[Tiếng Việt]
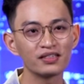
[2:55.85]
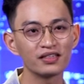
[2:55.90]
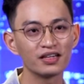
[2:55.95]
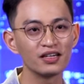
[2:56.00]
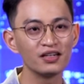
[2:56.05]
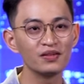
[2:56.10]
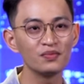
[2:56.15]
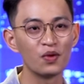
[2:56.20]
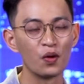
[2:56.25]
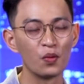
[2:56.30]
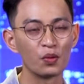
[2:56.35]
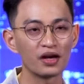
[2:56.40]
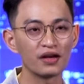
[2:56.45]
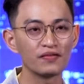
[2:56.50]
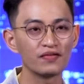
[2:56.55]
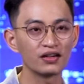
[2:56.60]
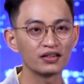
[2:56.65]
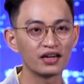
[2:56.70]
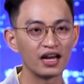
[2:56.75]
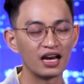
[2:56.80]
cứ một cái
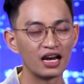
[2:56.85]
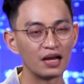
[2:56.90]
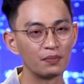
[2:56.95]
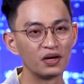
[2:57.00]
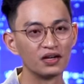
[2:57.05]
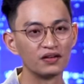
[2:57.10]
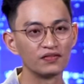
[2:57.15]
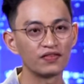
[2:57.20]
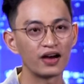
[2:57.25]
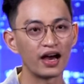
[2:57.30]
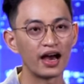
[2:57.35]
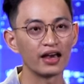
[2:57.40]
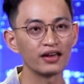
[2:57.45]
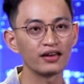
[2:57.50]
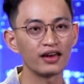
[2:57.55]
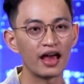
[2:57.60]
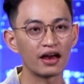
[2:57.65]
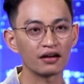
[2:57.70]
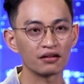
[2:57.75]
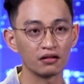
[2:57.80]
vấn đề là mình phải
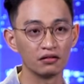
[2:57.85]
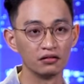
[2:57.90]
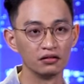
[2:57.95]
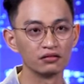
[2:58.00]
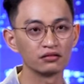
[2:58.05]
đạt được